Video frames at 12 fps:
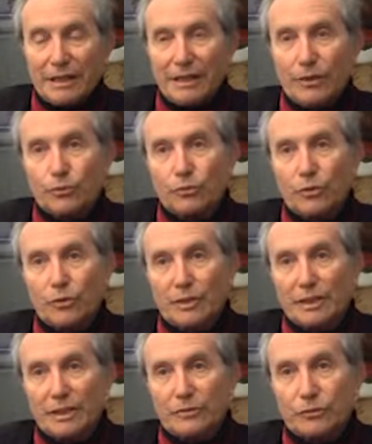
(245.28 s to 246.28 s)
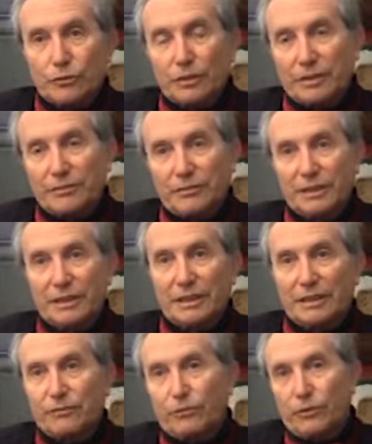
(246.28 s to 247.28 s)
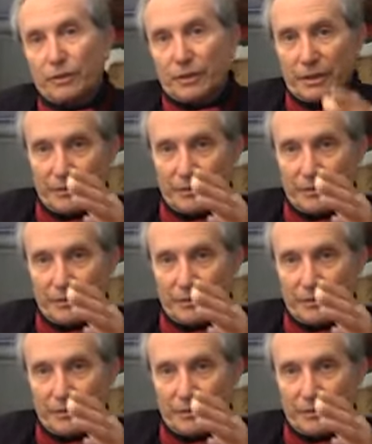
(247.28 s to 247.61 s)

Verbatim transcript: l'autore delle fotografie che voi